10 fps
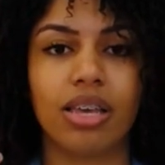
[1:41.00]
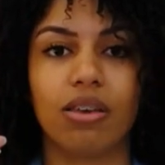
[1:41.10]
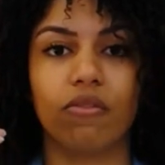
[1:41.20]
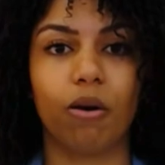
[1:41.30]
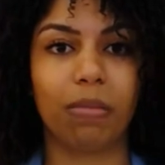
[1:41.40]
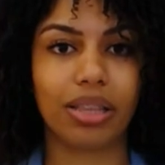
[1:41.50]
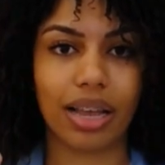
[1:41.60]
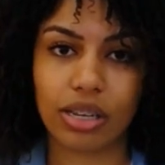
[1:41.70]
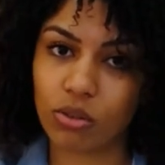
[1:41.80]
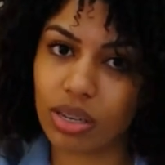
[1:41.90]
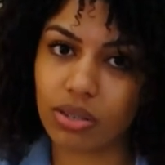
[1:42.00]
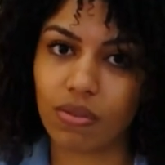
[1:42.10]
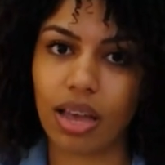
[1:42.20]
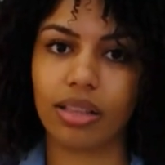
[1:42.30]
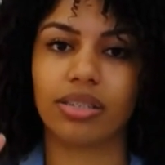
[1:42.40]
que vão aumentar suas
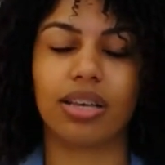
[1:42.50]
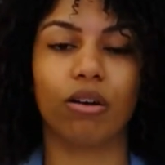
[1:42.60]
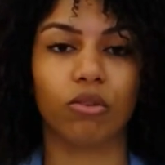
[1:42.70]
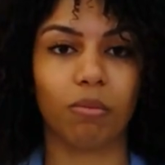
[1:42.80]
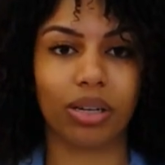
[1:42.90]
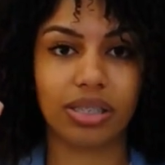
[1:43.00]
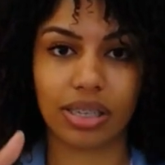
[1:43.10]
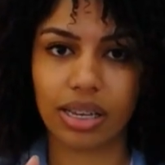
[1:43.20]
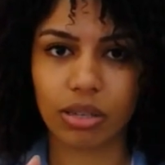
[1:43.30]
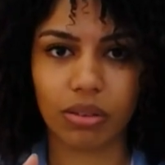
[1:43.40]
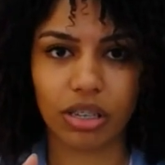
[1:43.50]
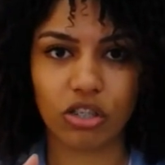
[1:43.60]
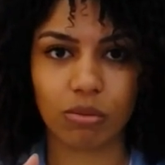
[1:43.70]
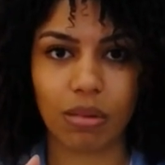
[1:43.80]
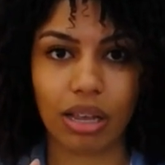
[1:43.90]
vendas, automatizar seu
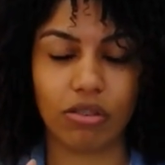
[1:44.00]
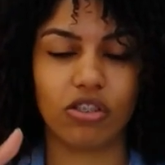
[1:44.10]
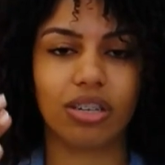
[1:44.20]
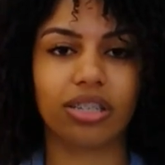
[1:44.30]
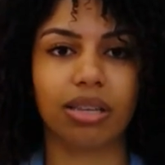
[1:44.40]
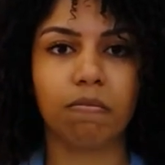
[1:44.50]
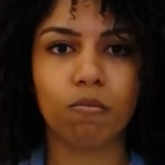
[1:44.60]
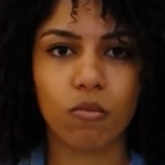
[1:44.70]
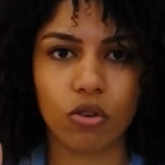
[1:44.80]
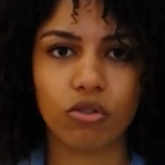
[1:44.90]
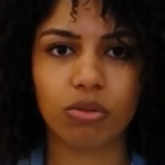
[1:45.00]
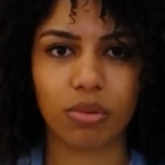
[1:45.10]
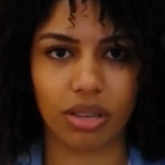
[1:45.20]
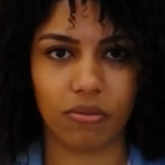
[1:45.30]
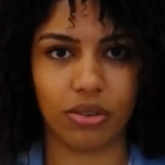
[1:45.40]
atendimento e te trazer muitos
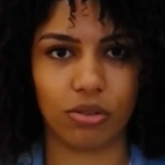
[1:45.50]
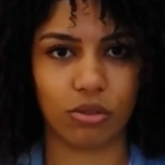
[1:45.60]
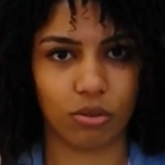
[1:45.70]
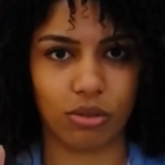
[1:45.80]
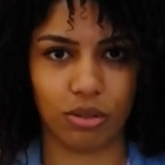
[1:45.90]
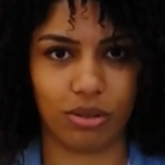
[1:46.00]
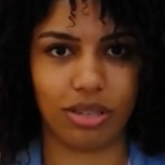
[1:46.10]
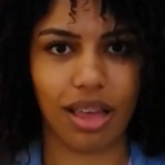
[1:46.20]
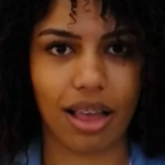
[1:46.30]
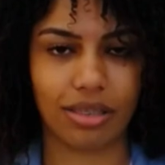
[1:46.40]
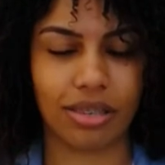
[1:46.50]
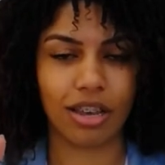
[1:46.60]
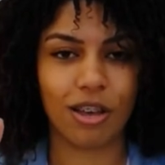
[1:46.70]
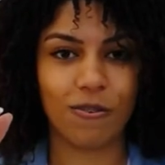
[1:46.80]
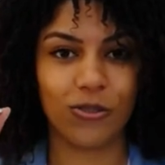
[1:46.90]
benefícios com seus clientes.
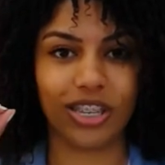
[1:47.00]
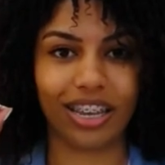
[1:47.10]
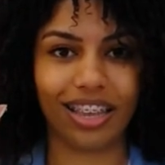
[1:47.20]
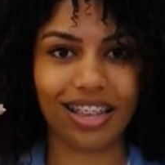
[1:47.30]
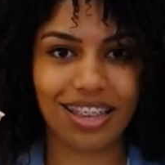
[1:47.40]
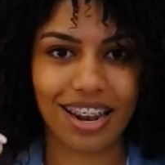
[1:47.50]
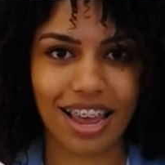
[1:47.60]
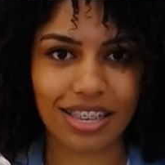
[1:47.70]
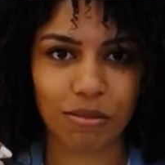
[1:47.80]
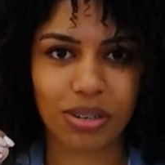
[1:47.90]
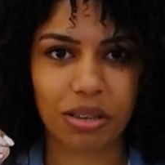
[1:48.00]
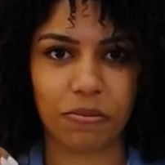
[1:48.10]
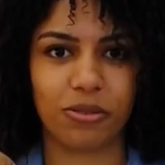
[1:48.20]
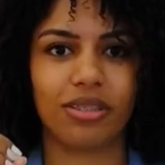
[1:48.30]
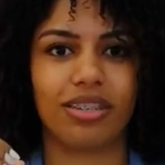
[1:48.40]
Você que tem interesse em uma
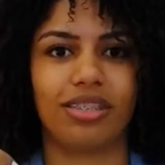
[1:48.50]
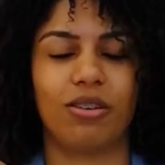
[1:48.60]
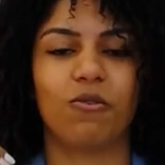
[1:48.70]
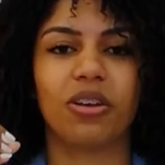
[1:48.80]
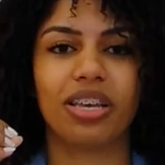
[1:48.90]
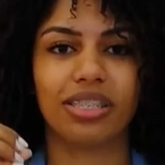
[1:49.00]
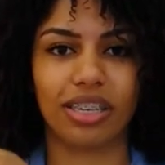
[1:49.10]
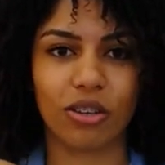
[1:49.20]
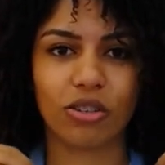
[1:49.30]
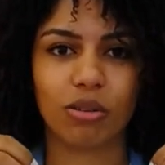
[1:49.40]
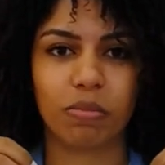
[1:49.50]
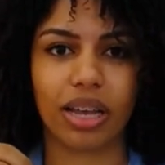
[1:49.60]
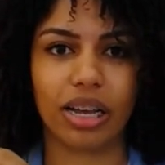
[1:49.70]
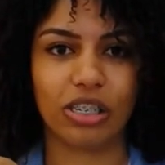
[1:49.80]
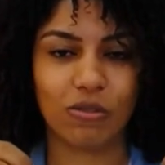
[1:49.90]
demonstração, conhecer nosso
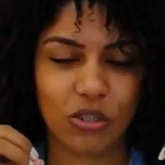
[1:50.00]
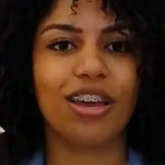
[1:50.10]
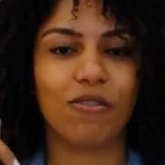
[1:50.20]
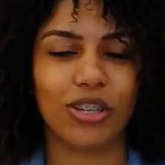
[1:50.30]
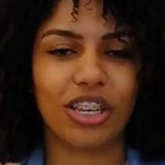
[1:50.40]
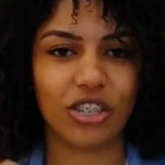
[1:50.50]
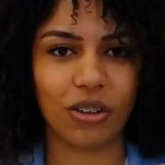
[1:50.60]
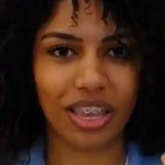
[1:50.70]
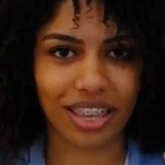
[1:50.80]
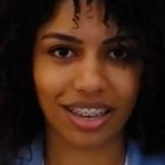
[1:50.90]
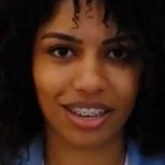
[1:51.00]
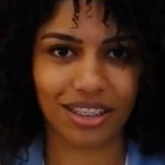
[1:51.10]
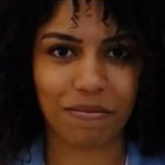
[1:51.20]
aplicativo, eu vou deixar o link aqui na